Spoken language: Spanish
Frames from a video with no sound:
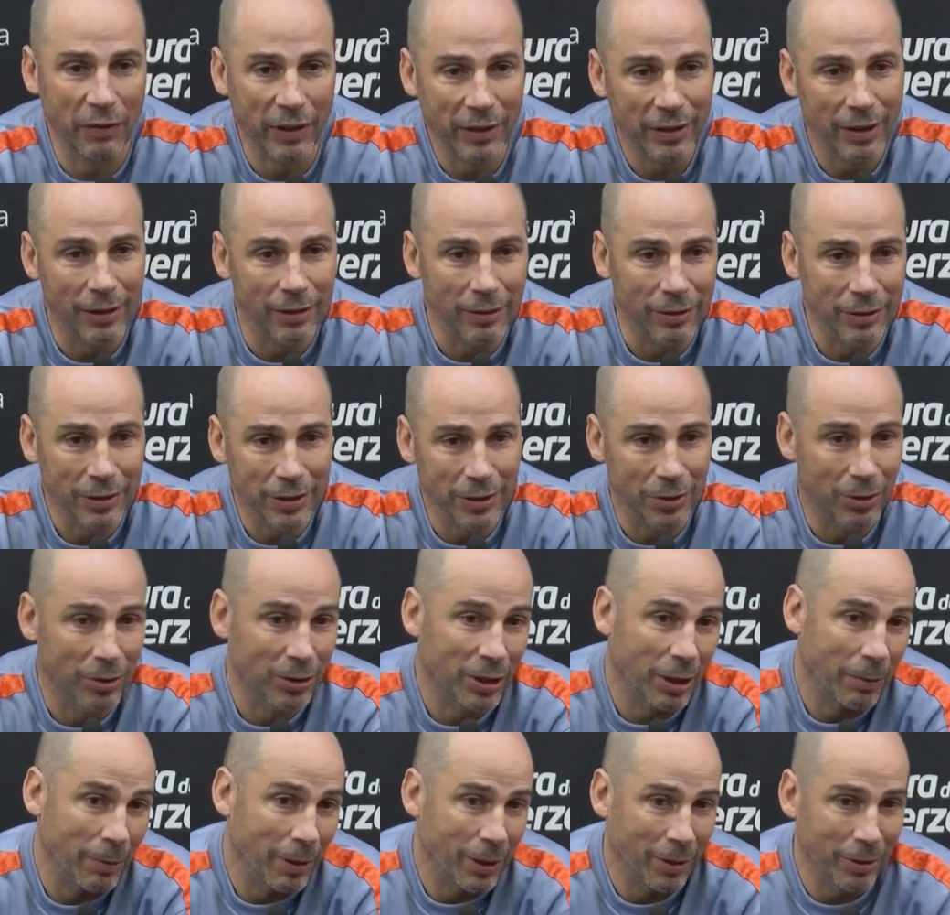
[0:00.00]
afectan, ¿no? Sin el
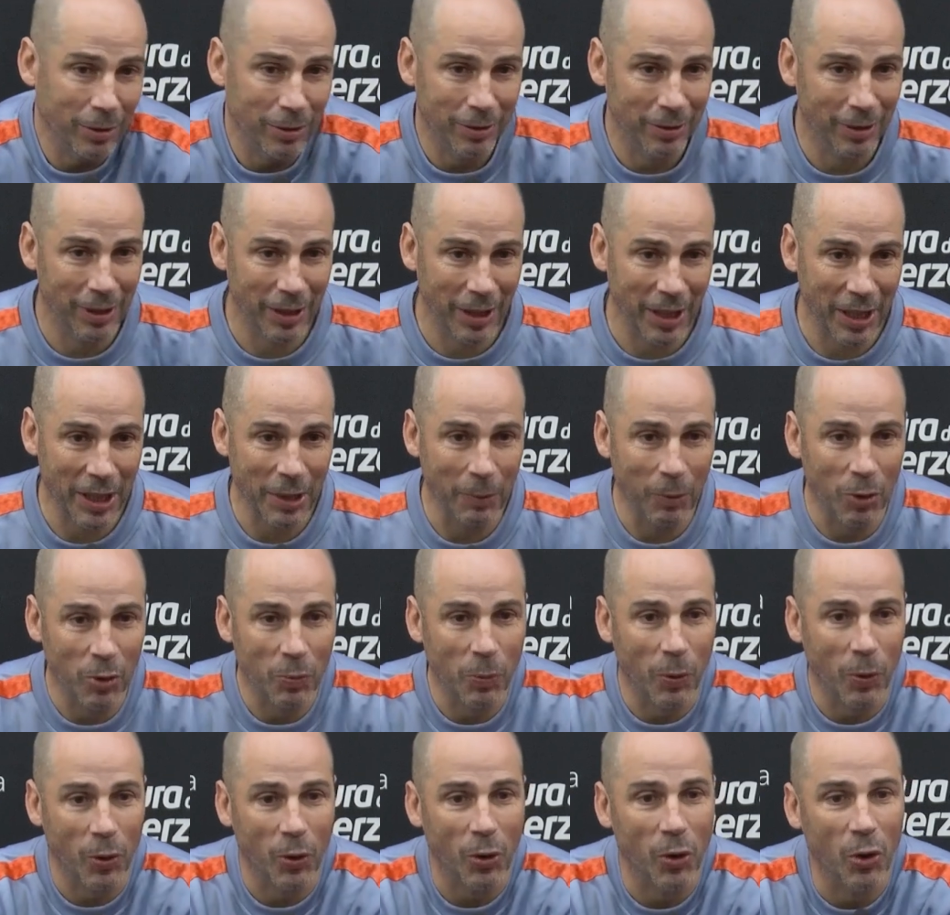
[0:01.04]
trabajo le daríamos
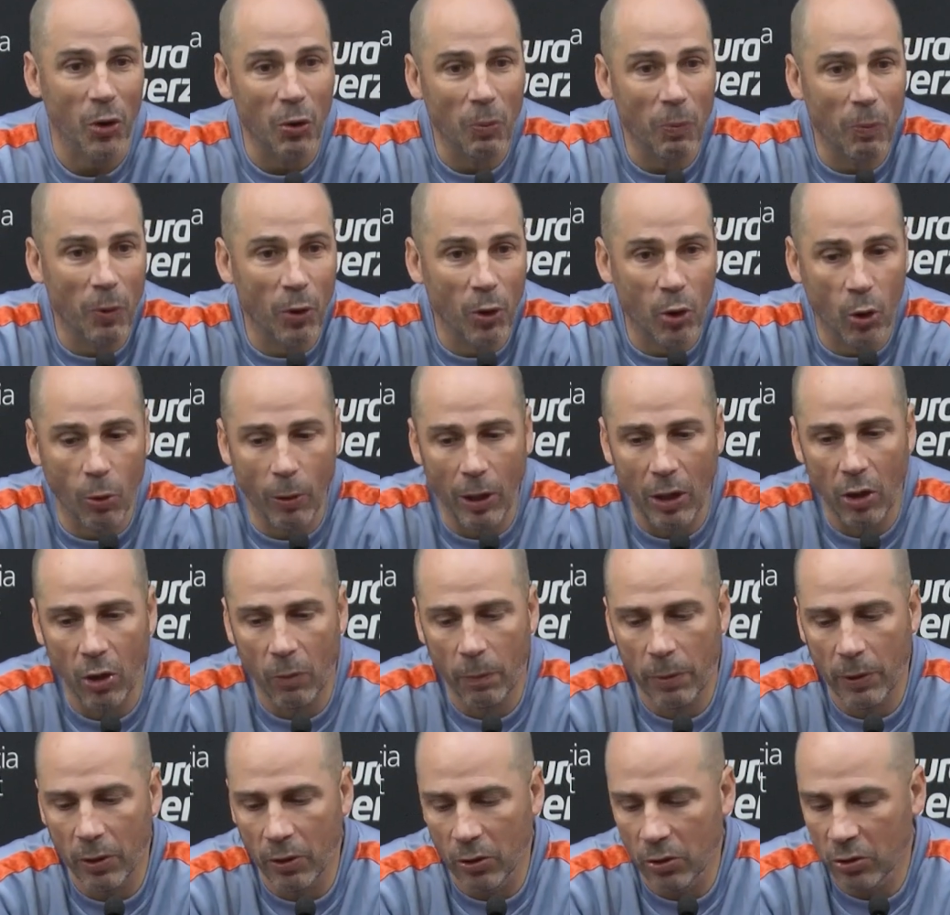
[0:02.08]
poco, poco
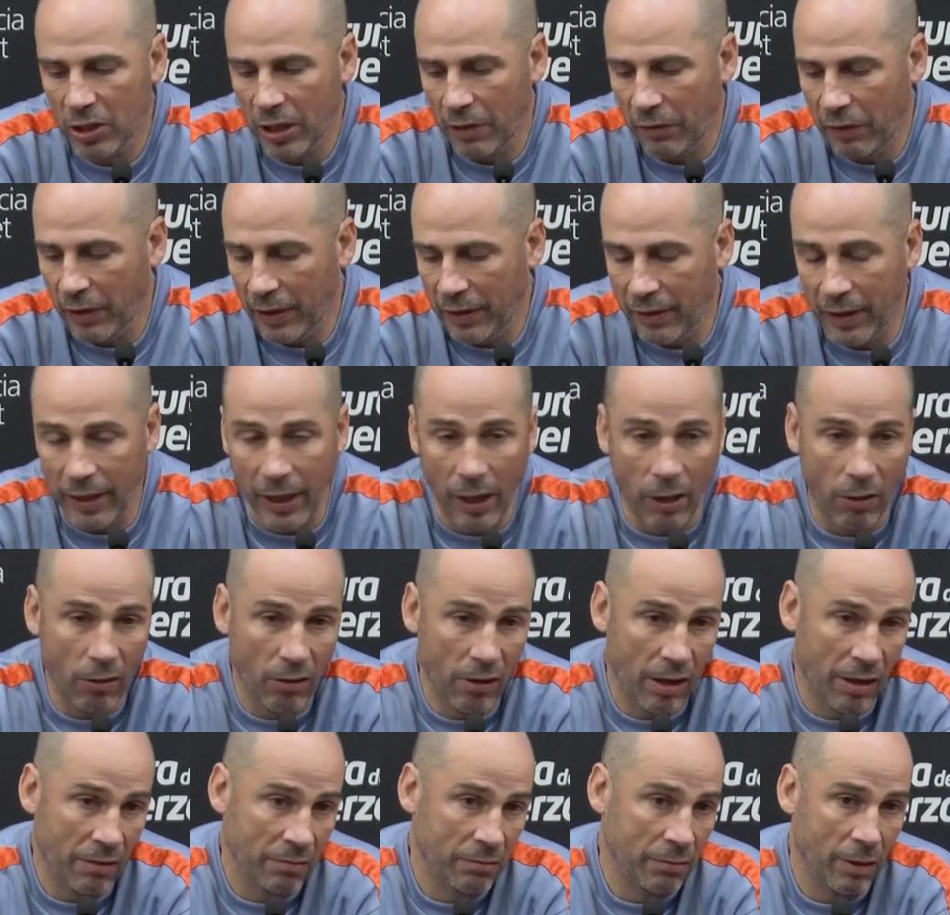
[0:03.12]
valor, pero no es que afecten
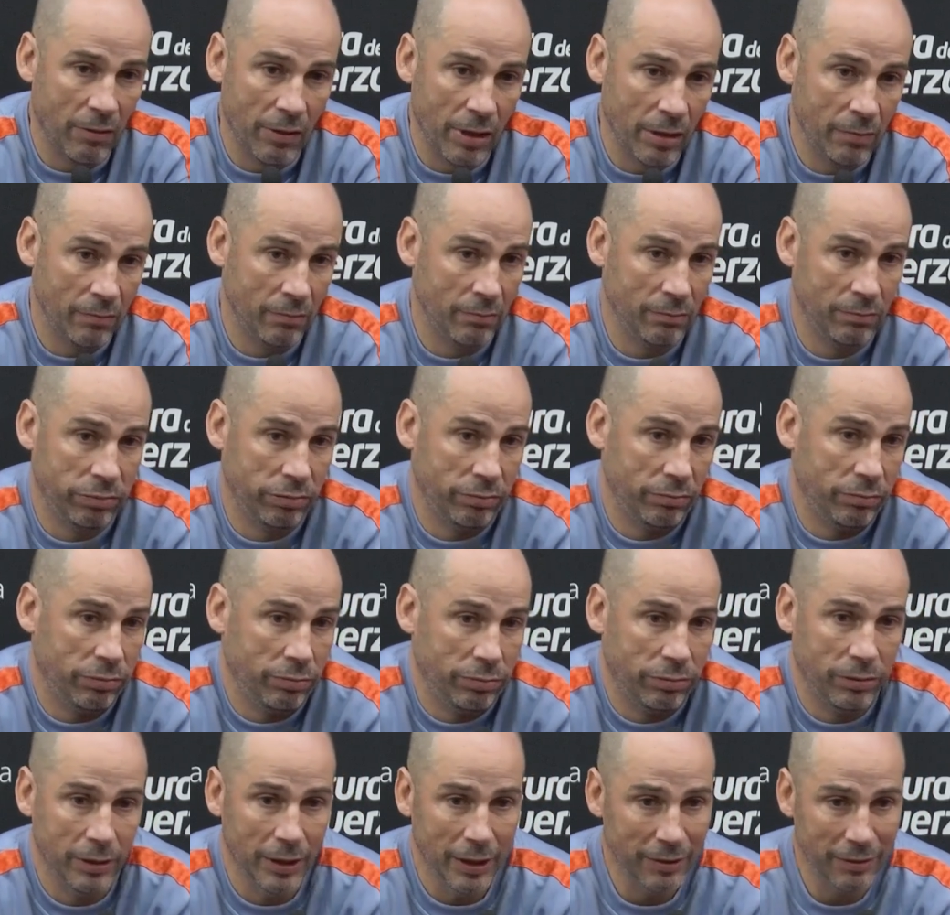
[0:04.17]
ahora, habrán,
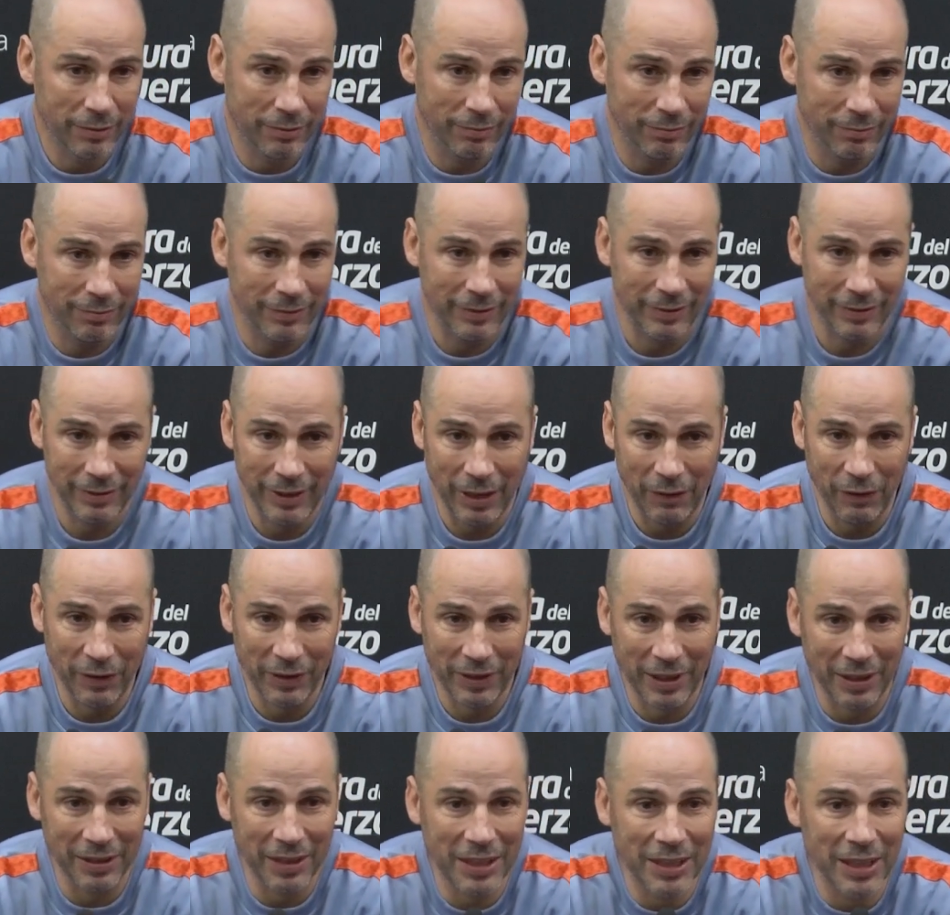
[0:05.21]
mm,
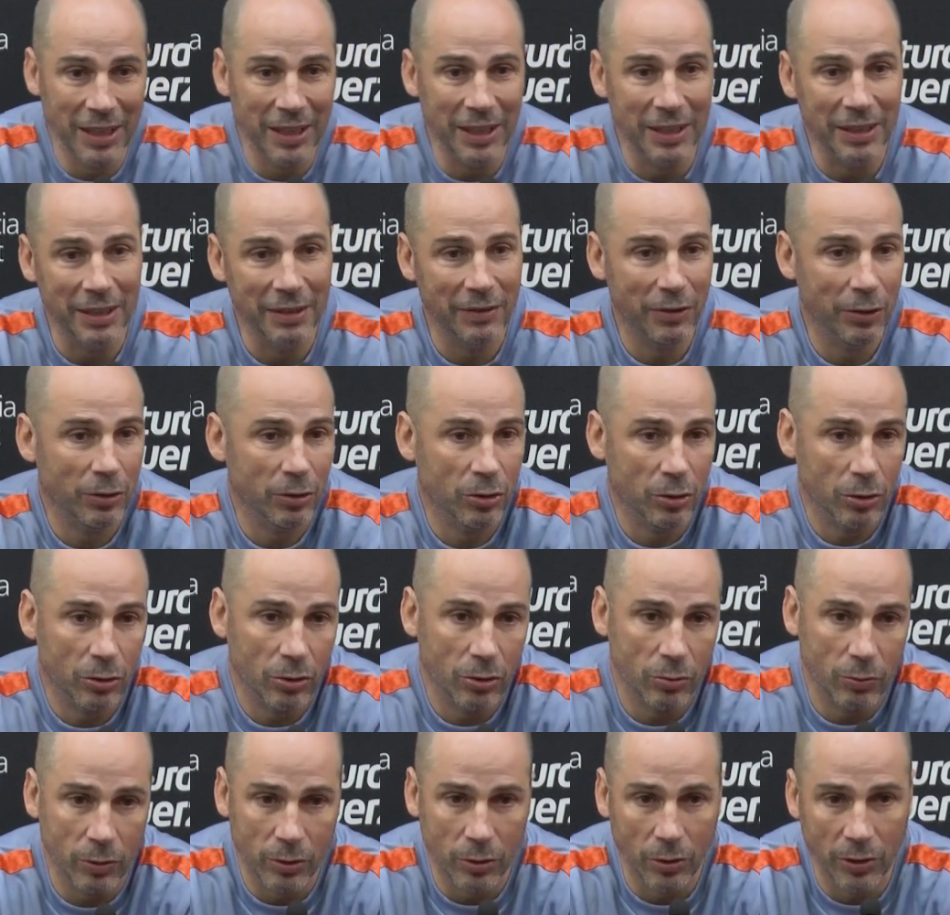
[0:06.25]
afectan desde el inicio.
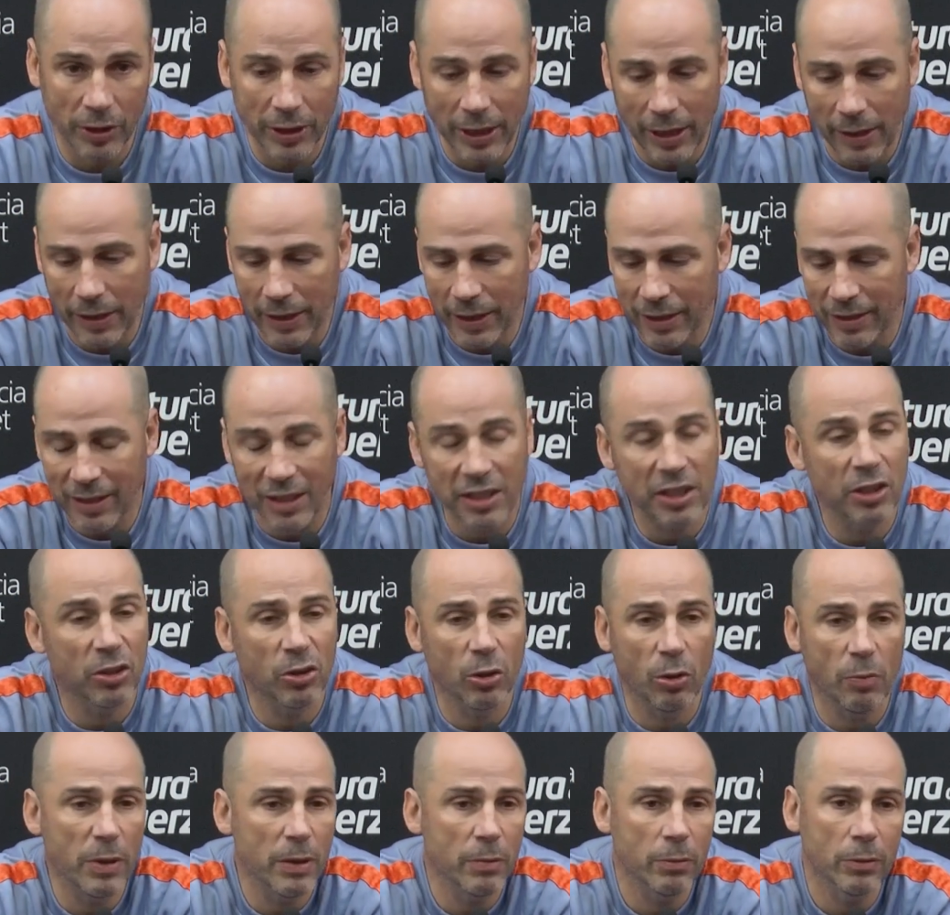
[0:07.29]
Nosotros nuestro día a día está
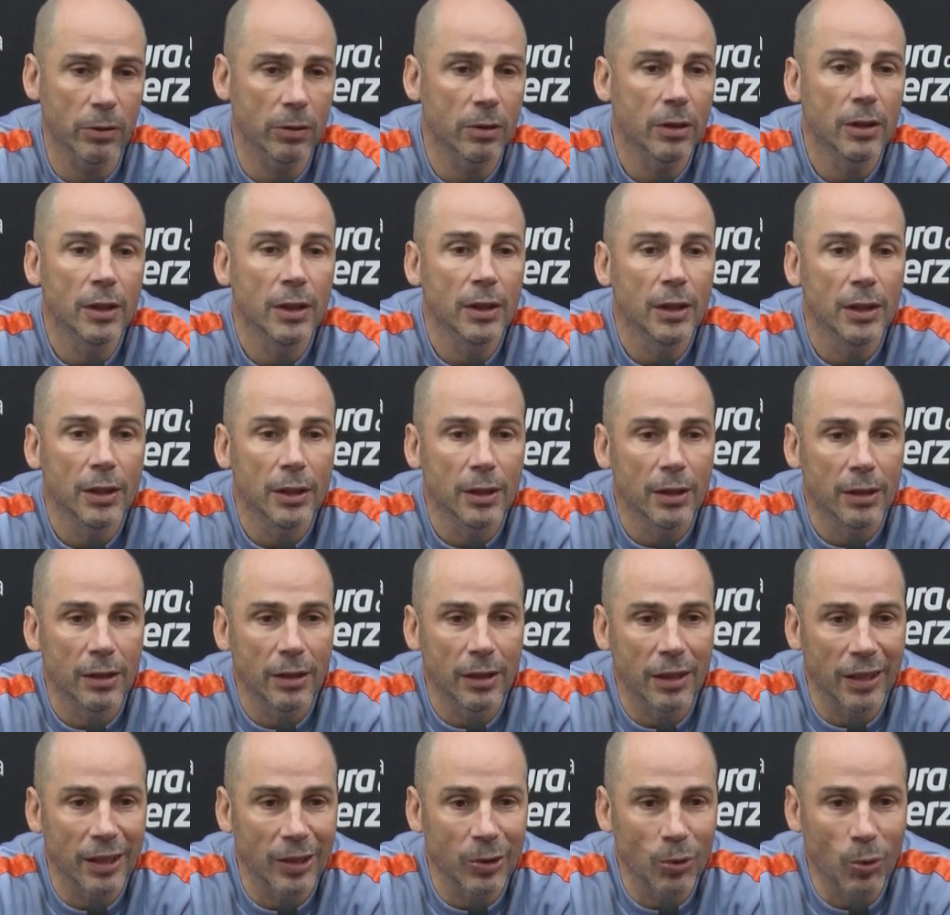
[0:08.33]
siendo el mismo
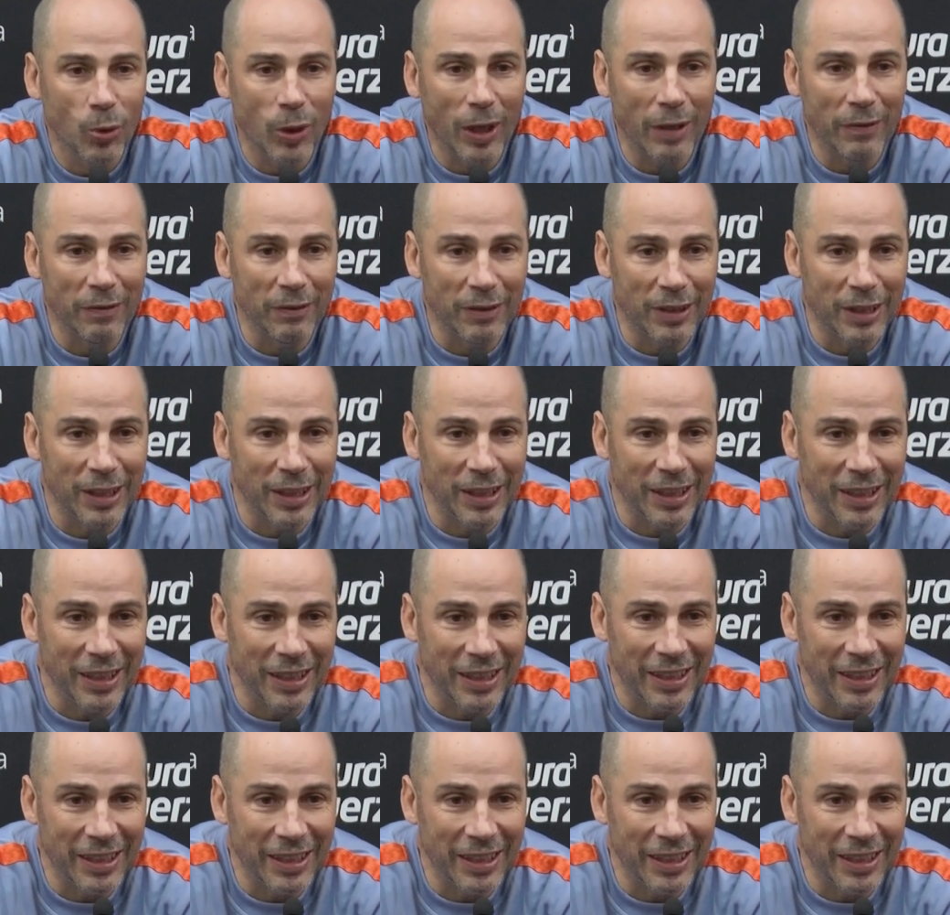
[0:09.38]
eh, durante